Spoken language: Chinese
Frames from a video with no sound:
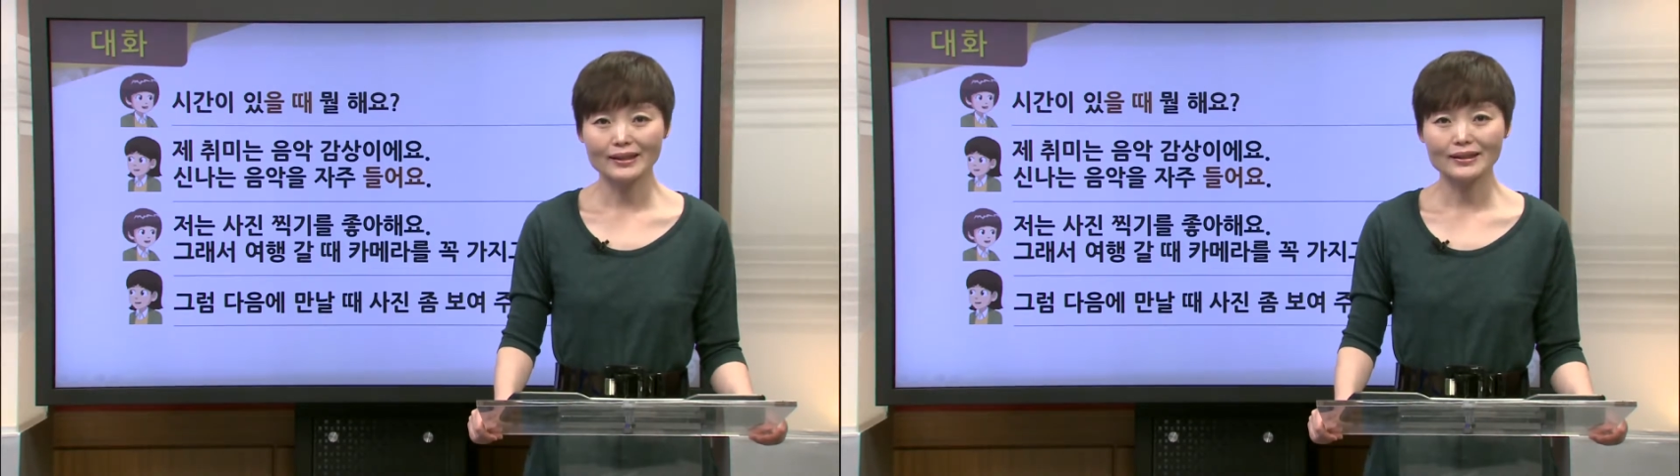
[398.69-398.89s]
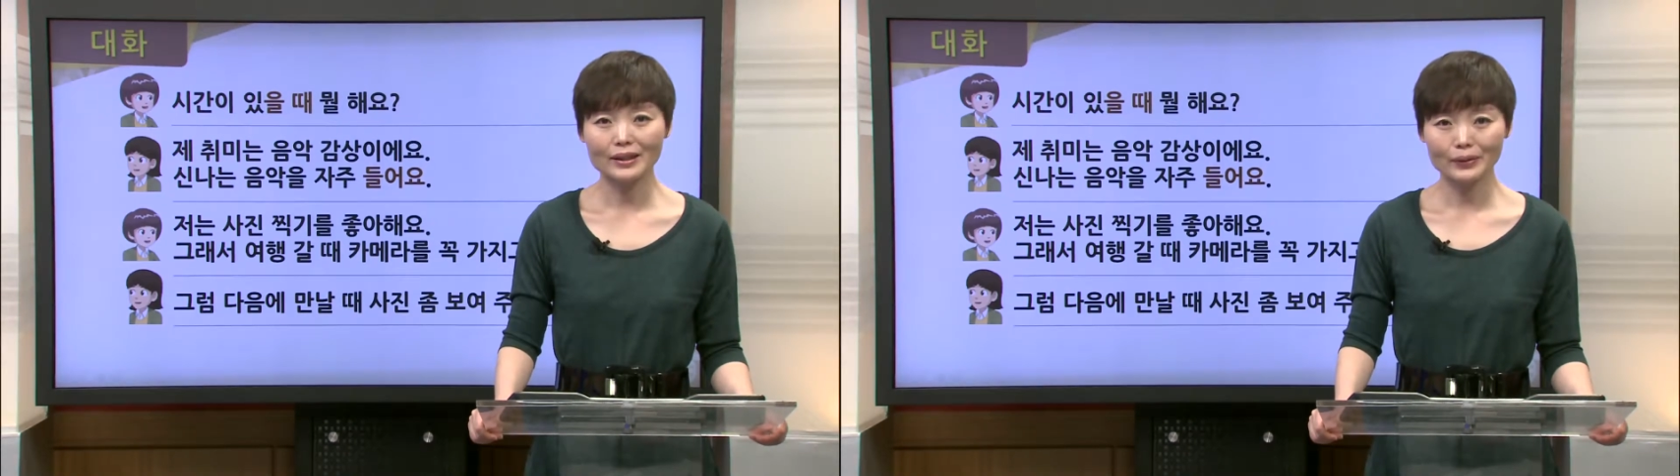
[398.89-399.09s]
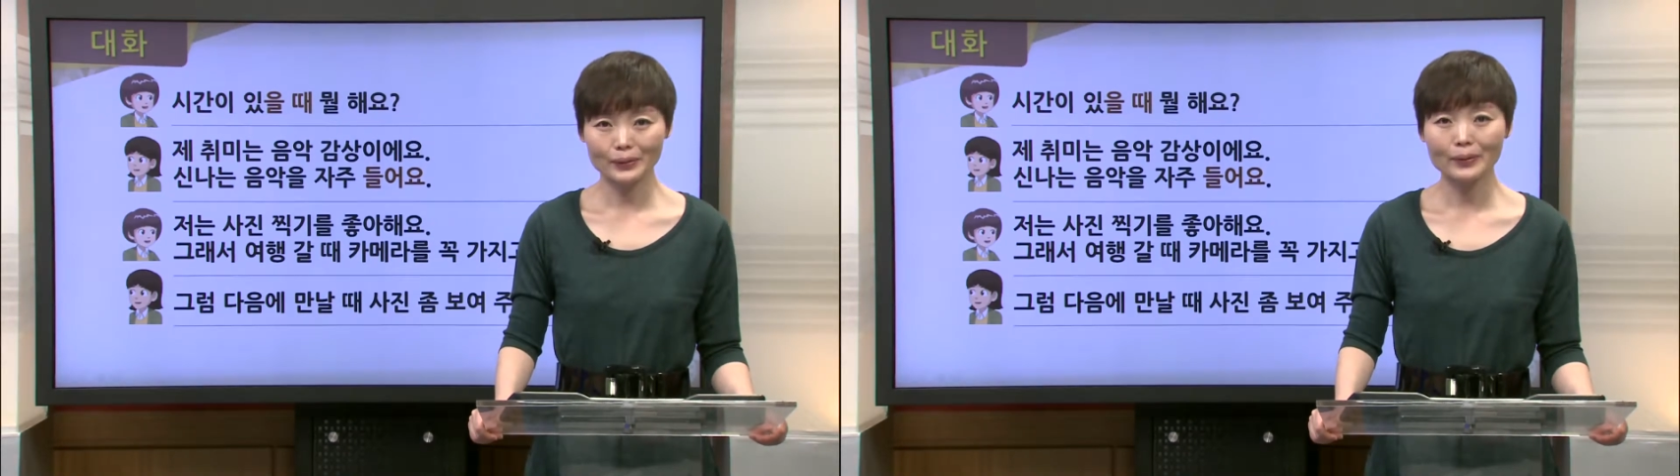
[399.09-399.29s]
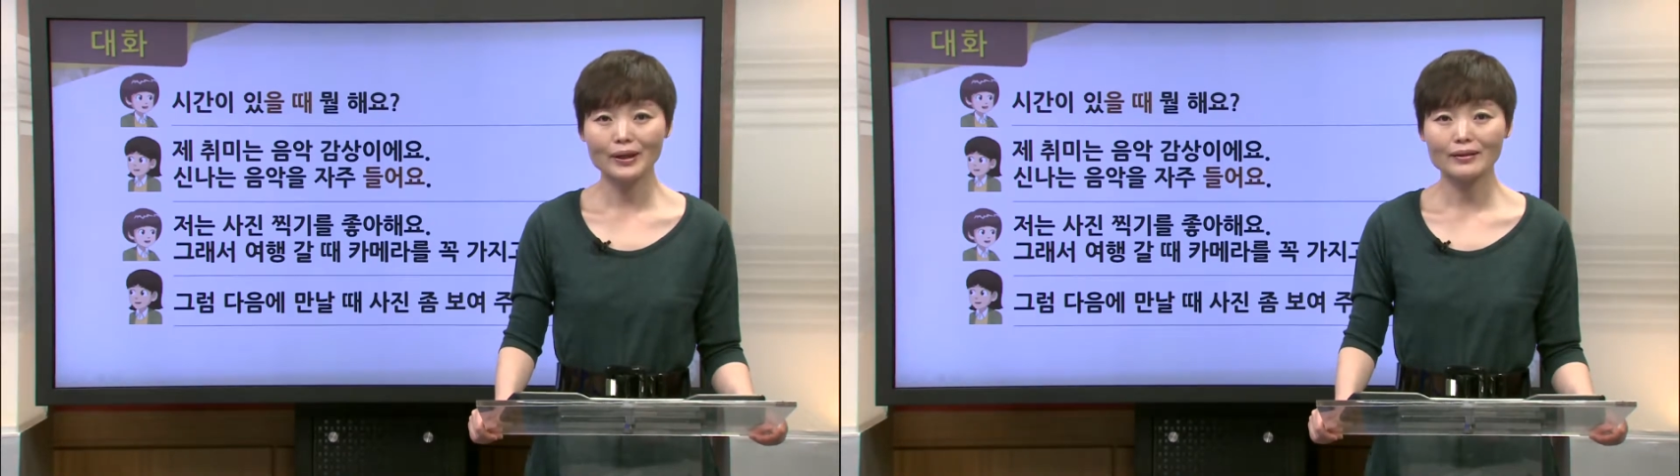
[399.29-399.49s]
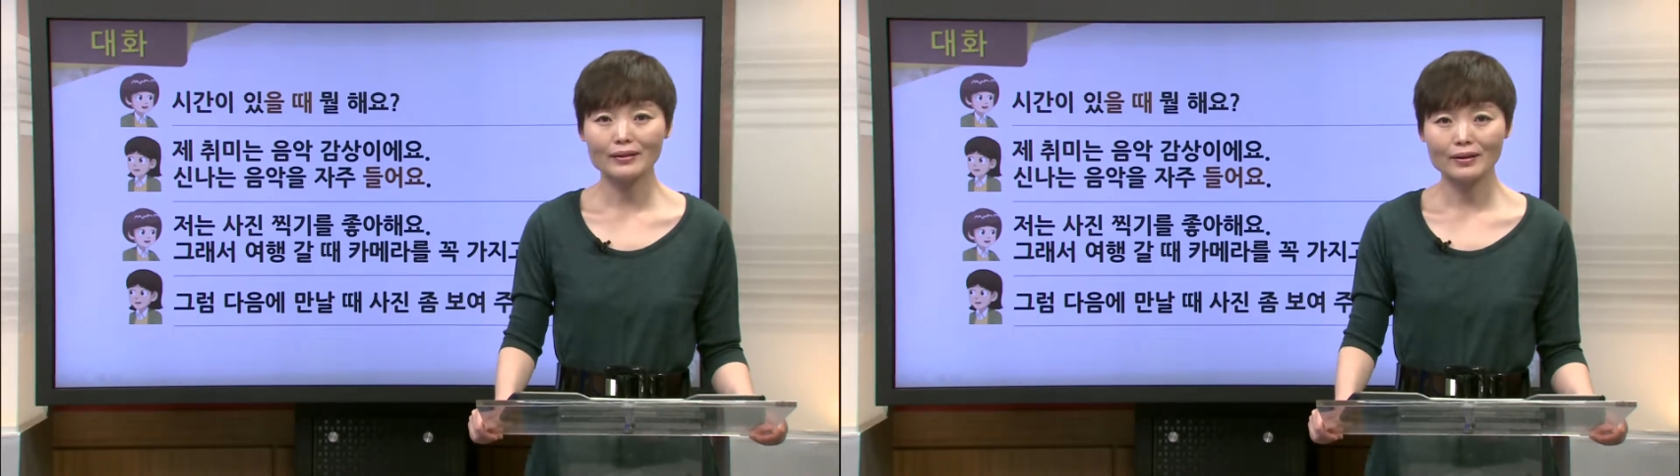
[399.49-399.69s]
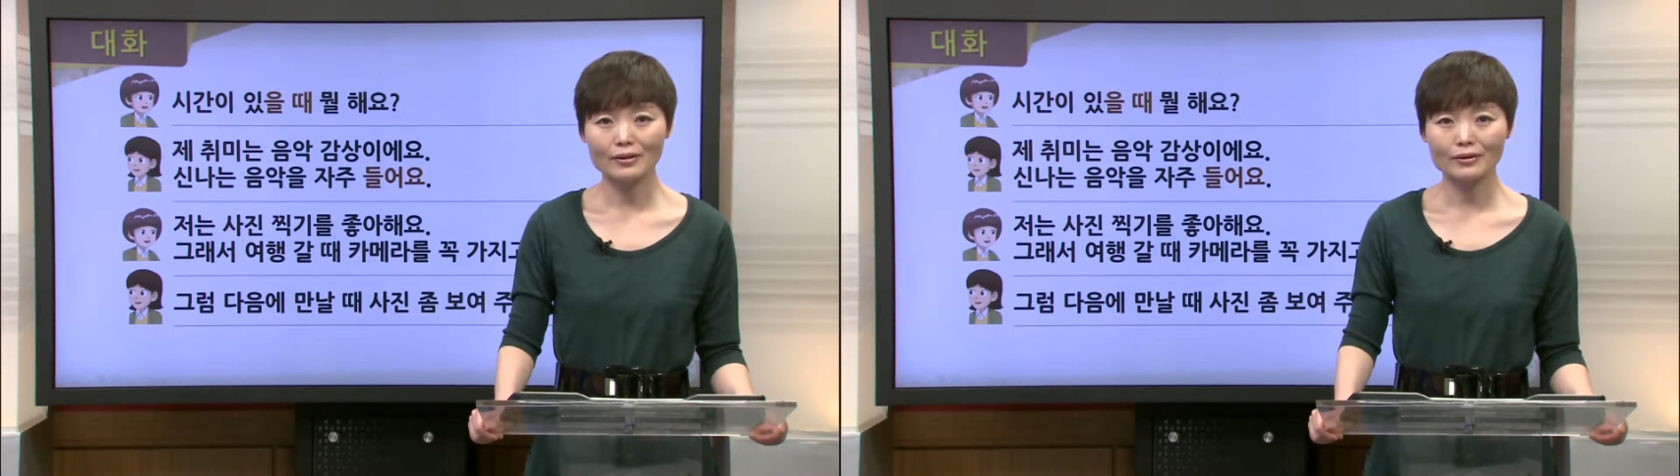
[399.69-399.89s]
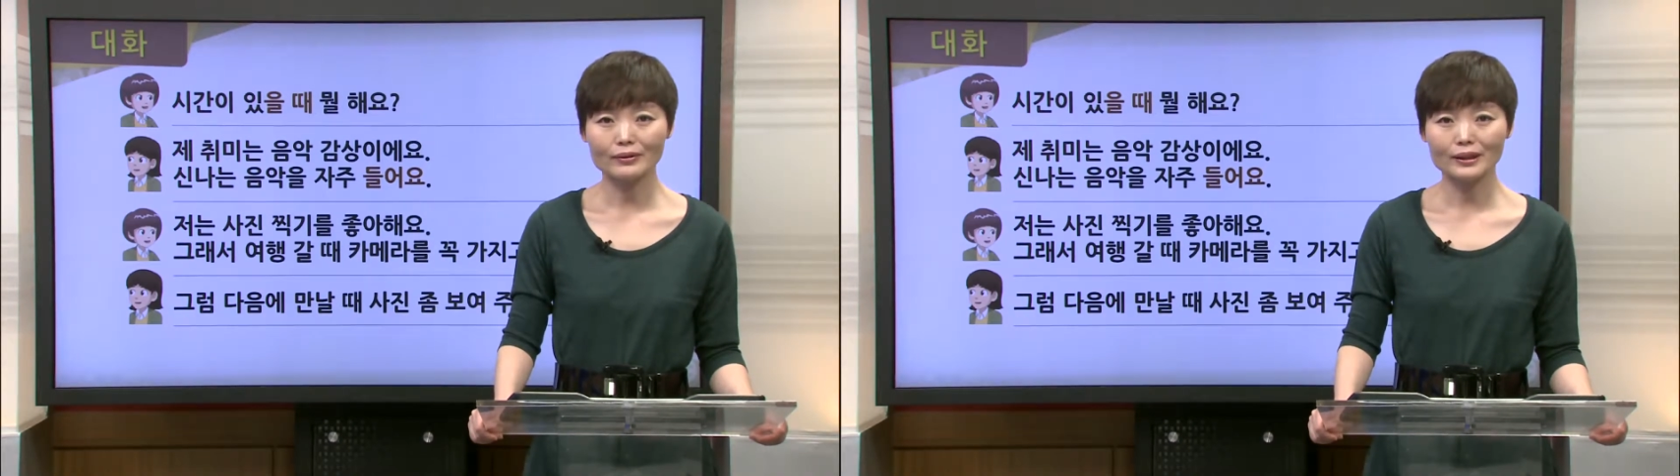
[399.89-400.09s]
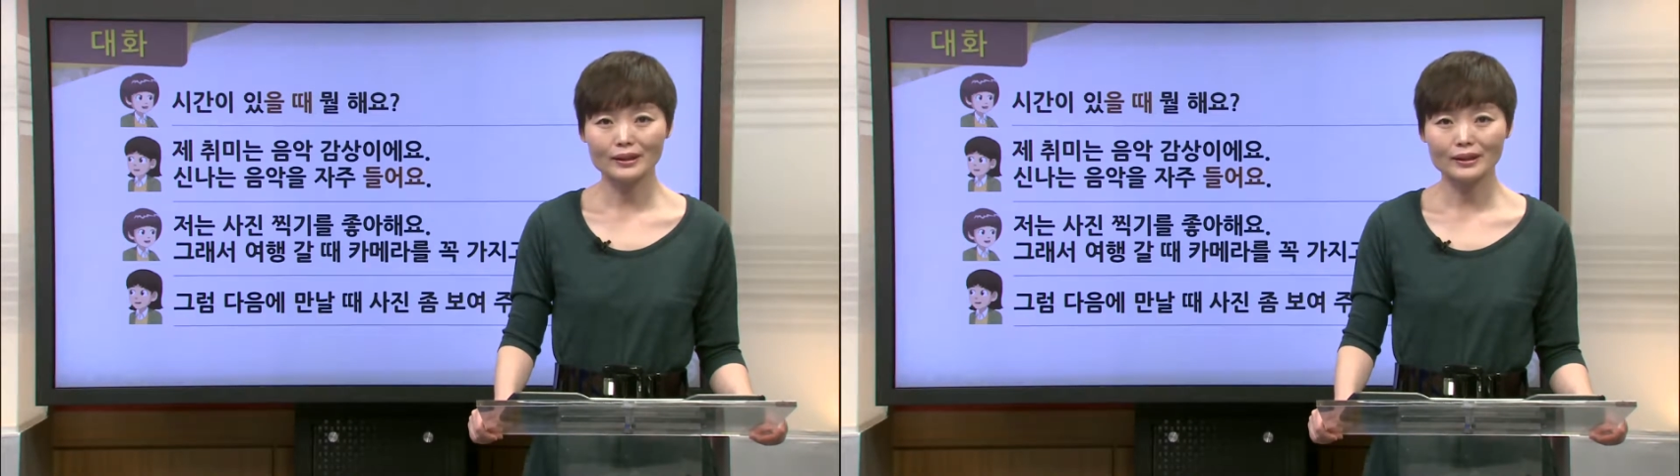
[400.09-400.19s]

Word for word: 一下对话的内容